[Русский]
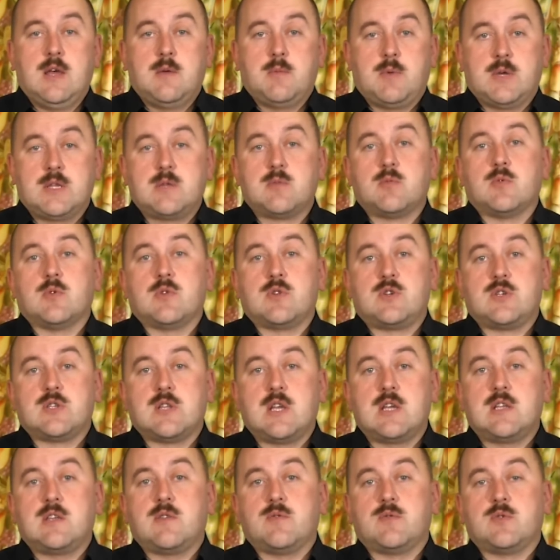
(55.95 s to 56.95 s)
Поэтому
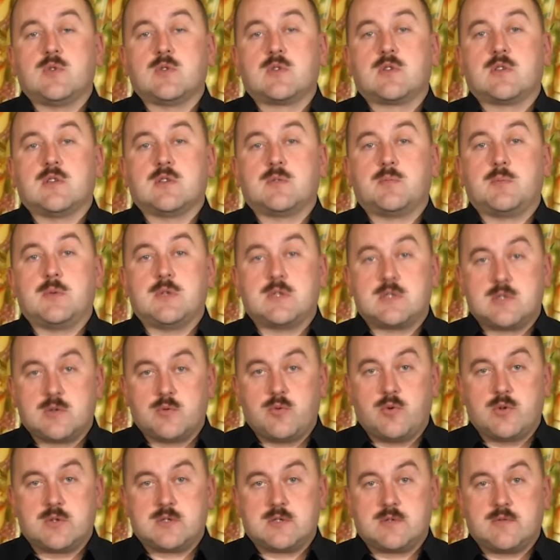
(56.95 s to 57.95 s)
начинайте все-таки с
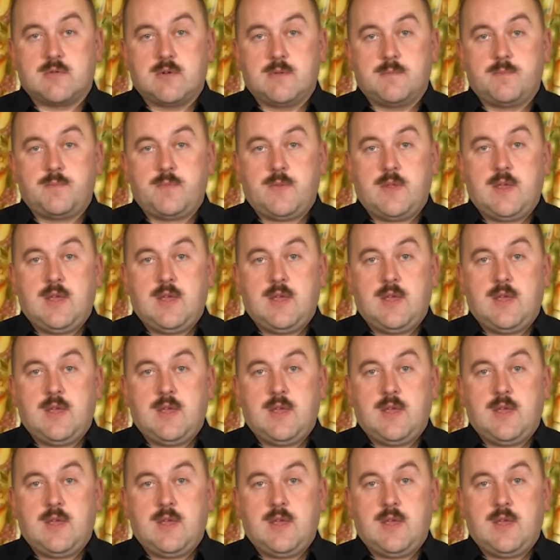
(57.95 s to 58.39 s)
птицеводства.